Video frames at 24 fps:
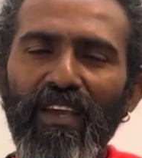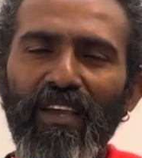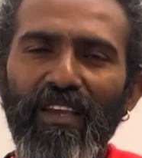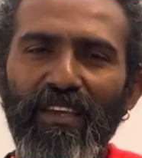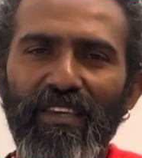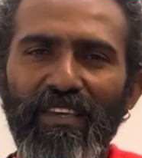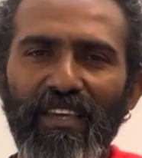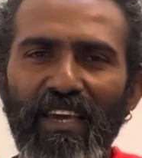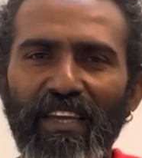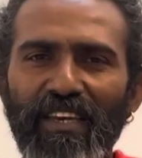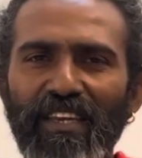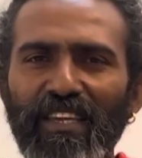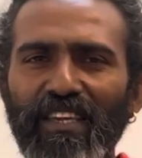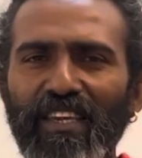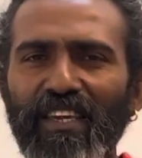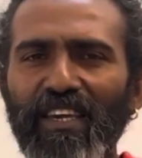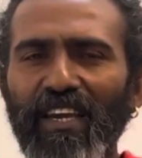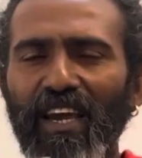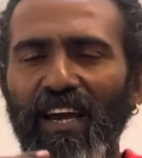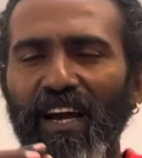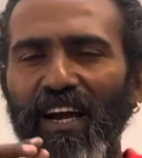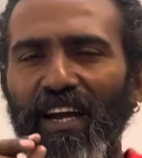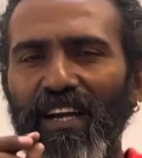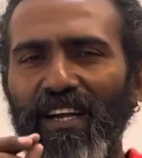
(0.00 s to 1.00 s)
यानी कि
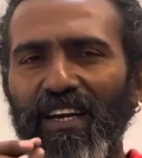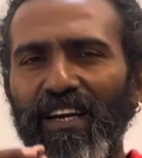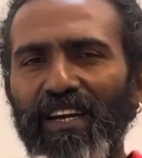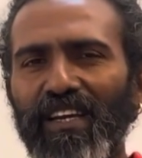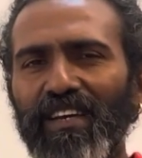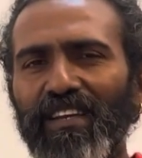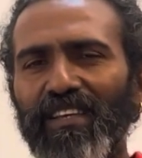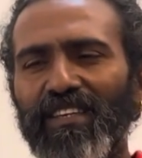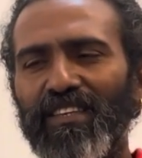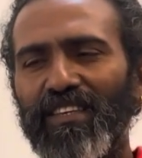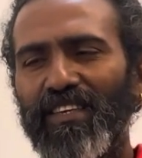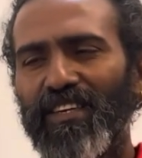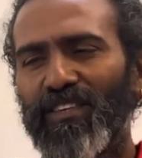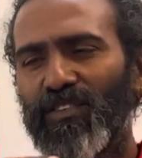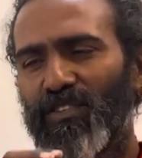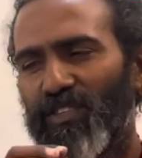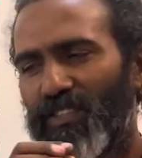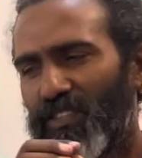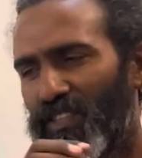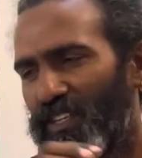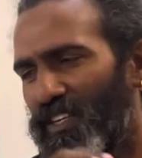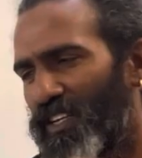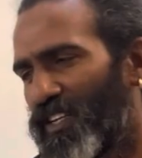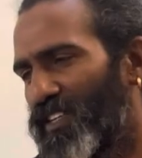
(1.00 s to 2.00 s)
अगर ये
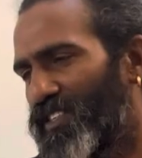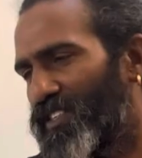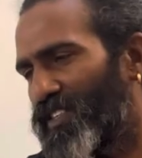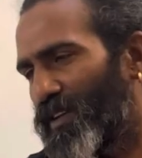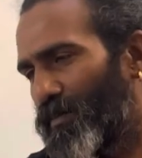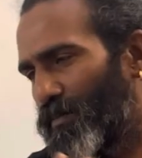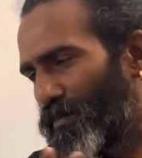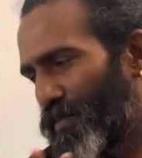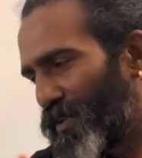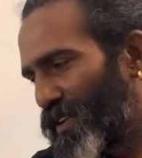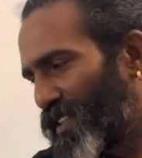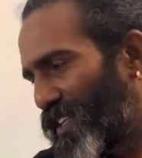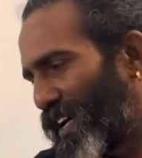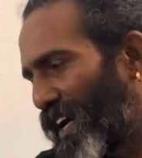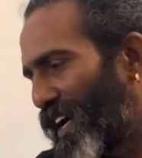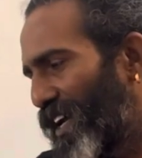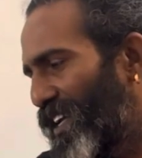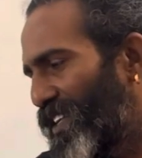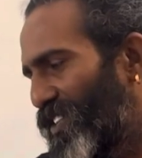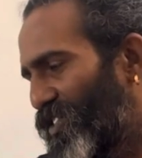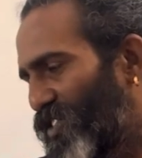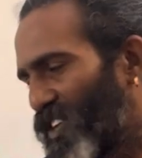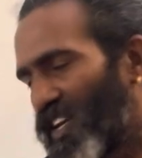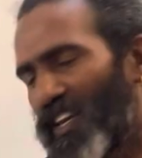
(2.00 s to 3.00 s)
जितने संप्रदाय
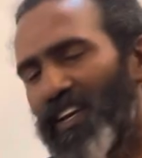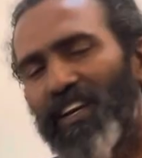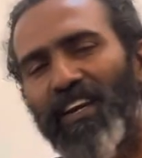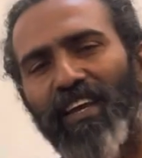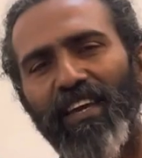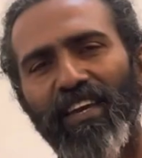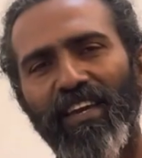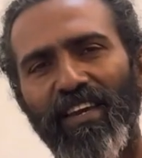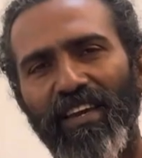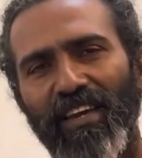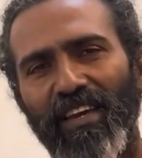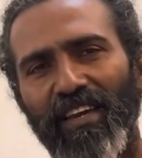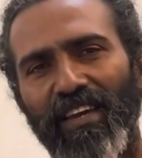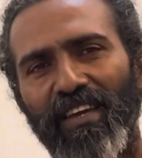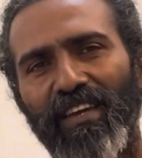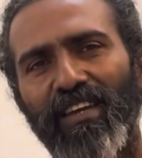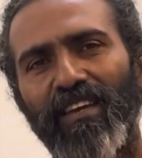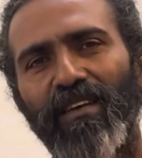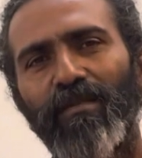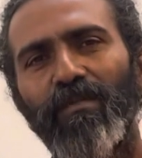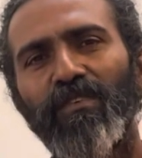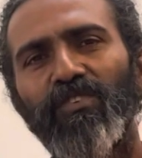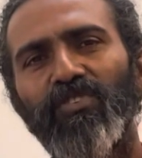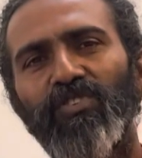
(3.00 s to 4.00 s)
चल रहे हैं
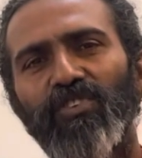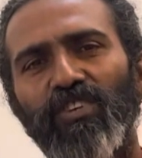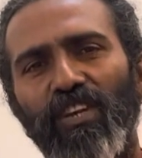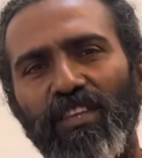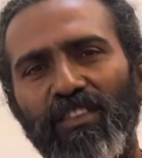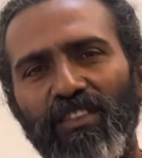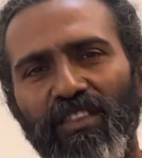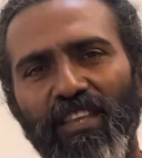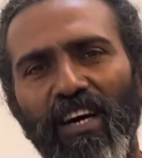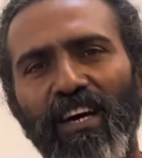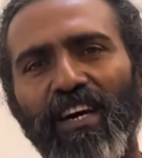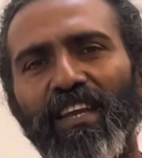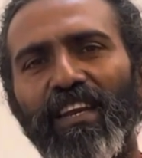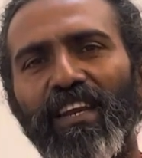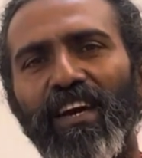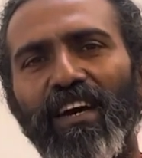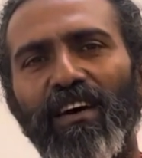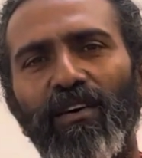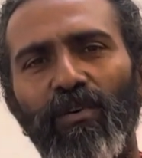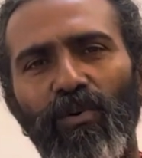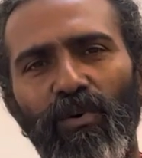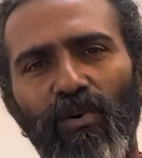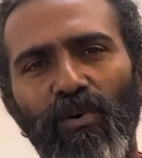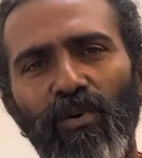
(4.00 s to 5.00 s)
इनमें श्रद्धा ना
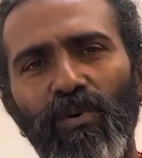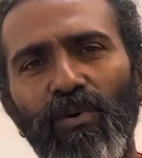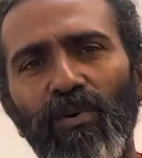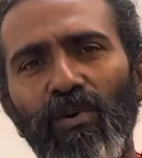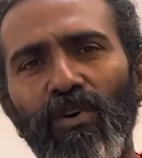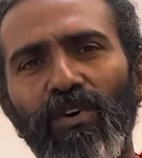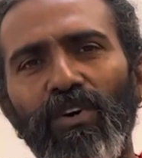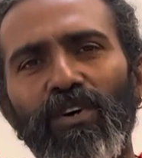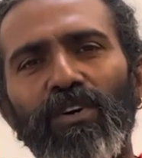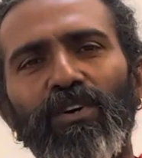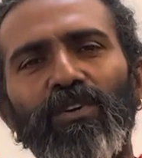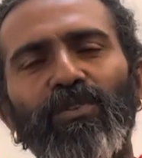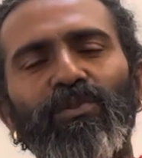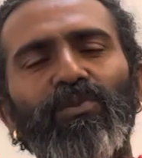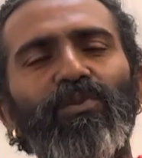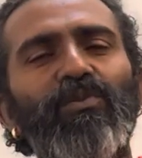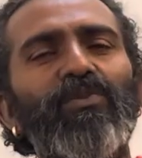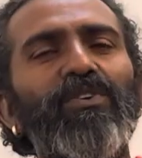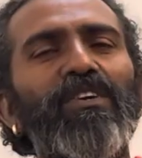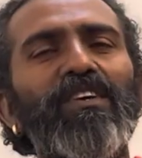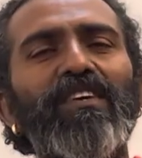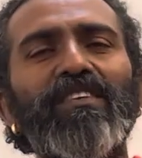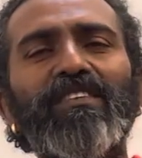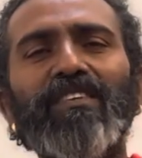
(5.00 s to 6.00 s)
हो तो
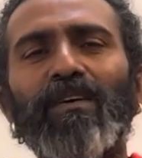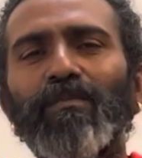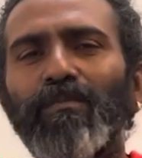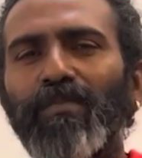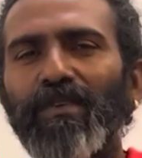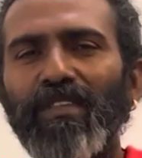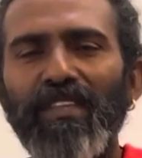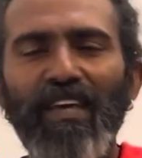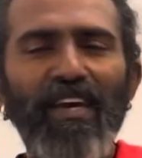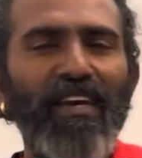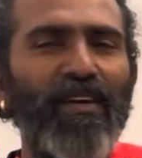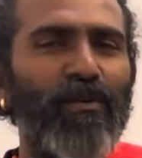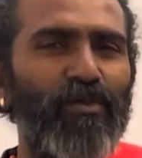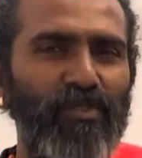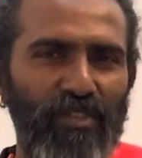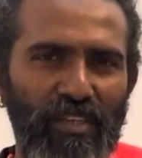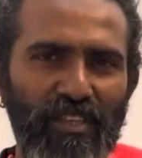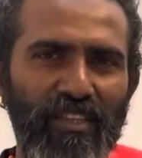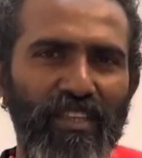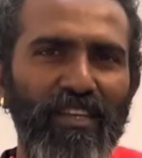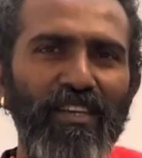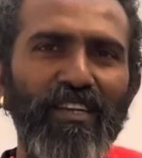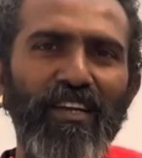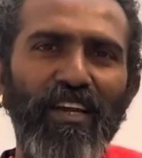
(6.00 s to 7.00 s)
ये संप्रदाय उसी
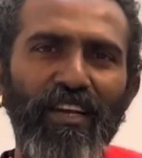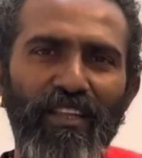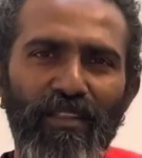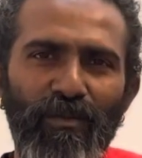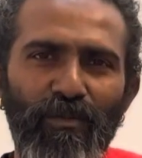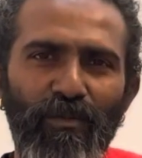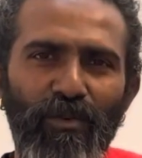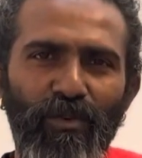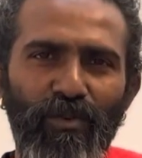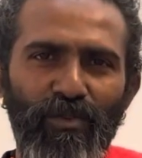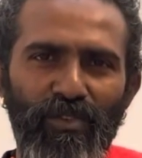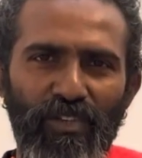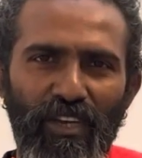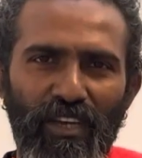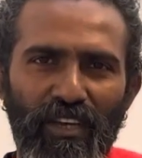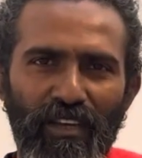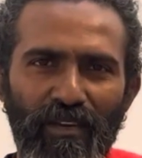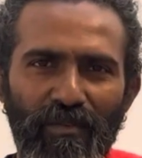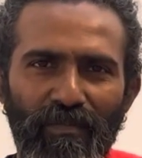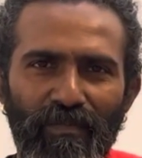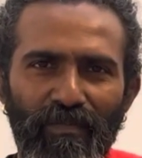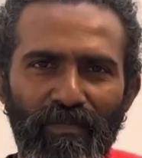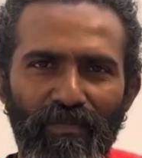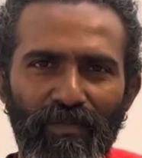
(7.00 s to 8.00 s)
दिन खत्म हो जाए
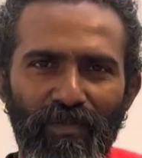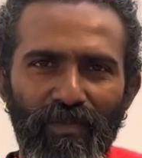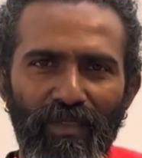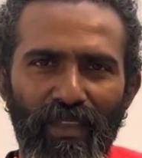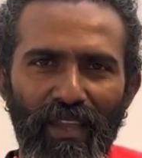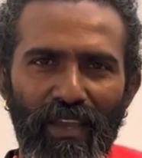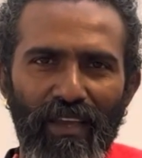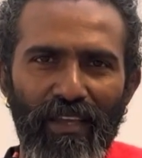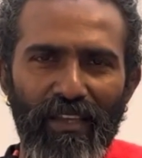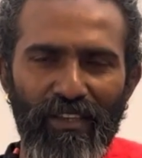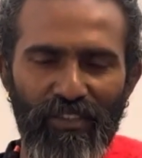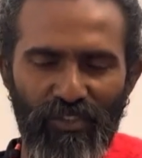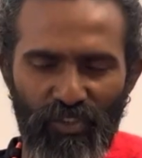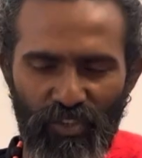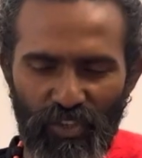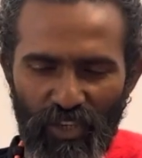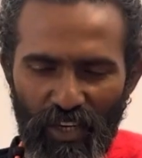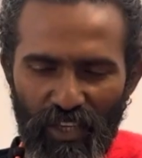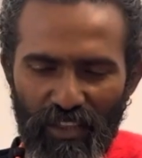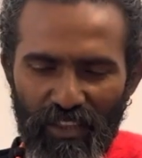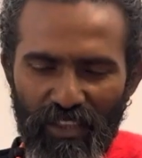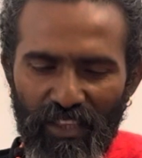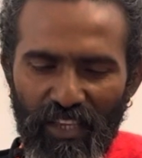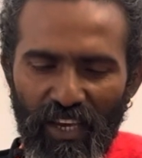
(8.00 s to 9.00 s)

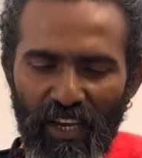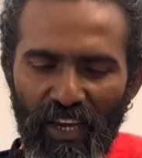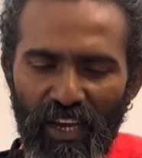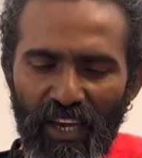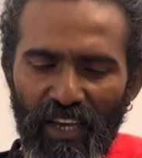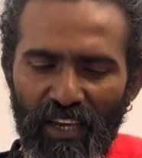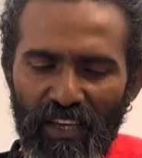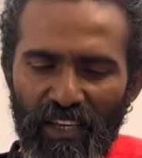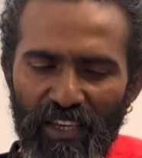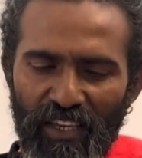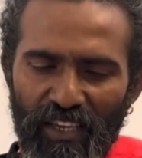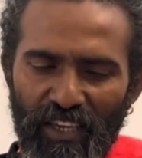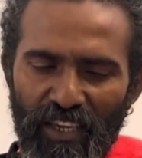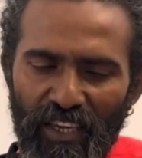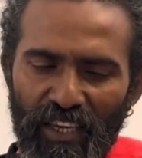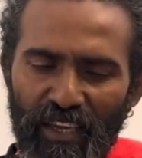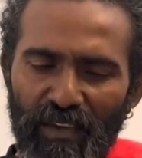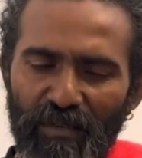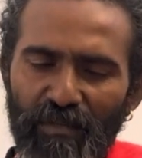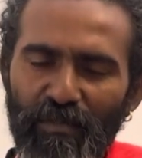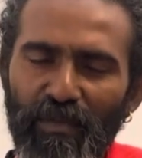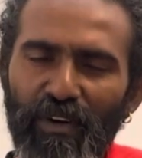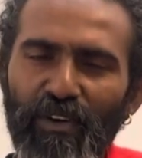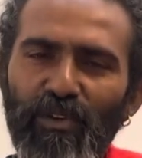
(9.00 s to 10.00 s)
श्रद्धा ही
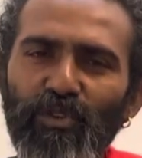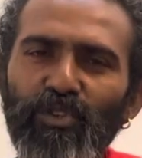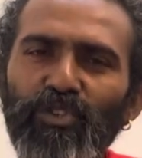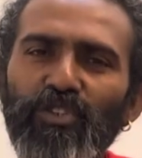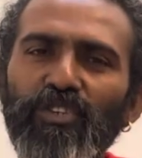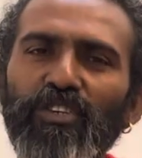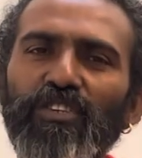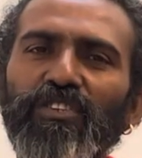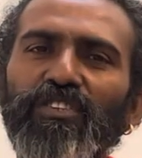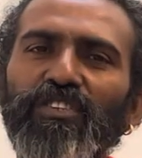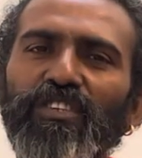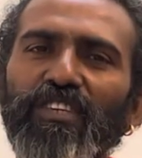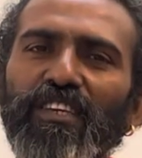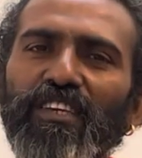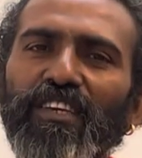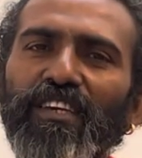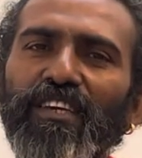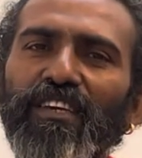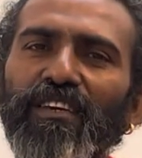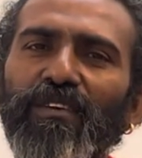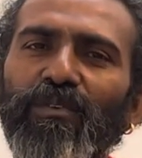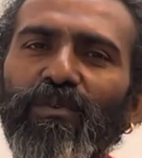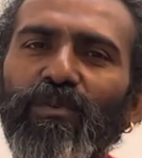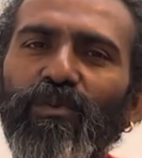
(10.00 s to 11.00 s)
मनुष्य से
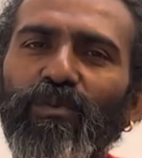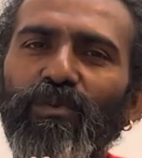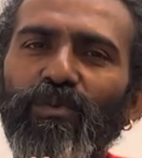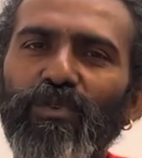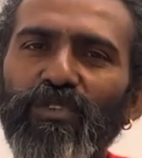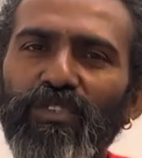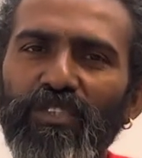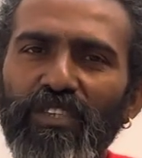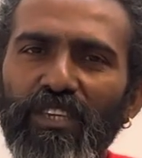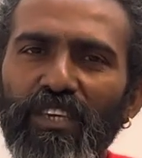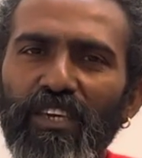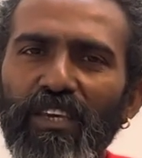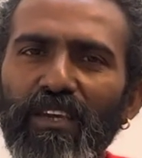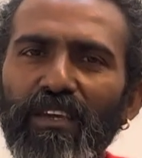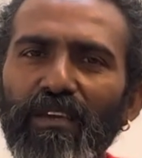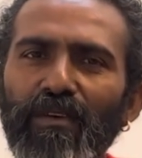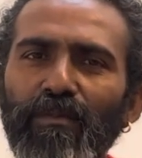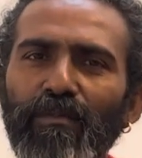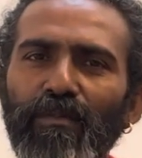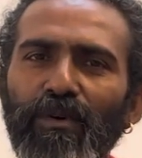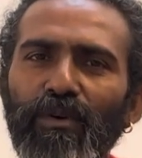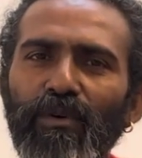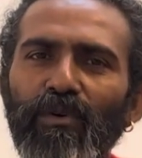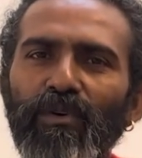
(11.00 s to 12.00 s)
उसकी
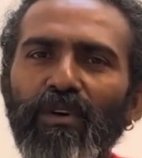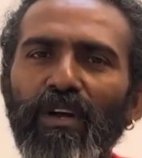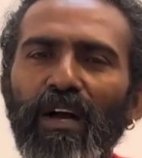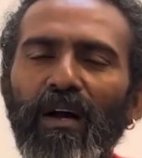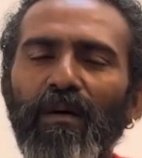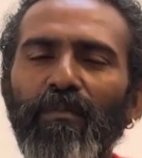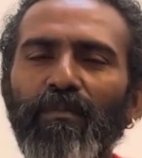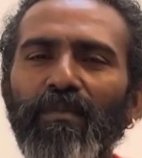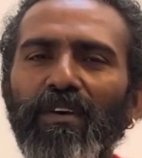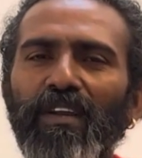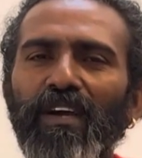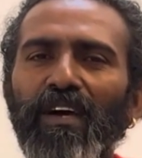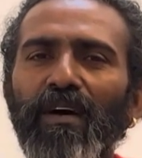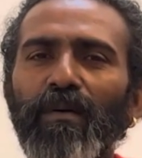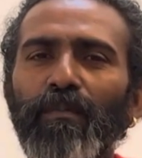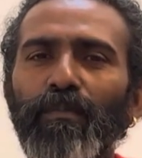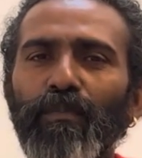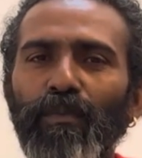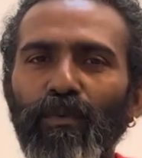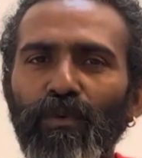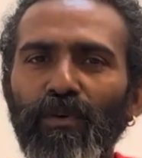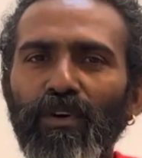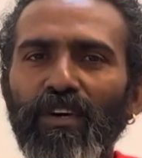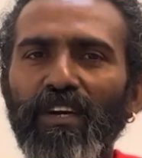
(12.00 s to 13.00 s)
मनोकामना
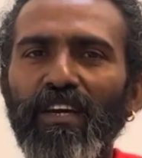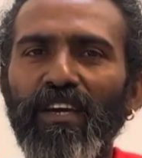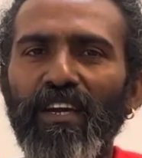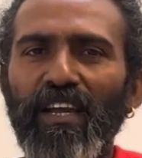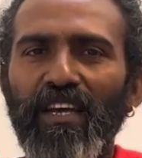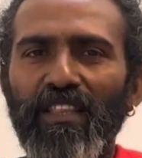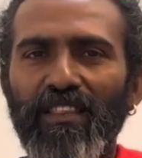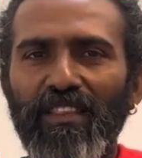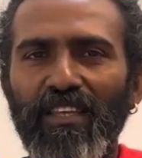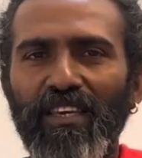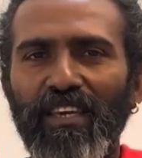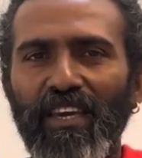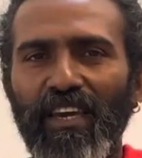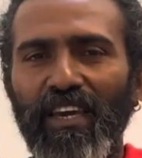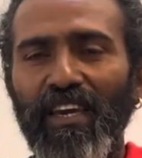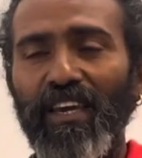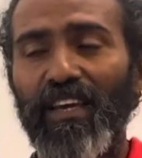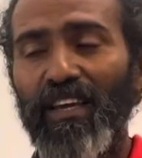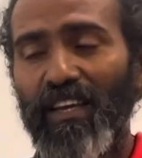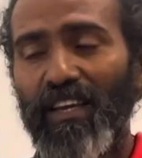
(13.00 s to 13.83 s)
पूर्ण कराती है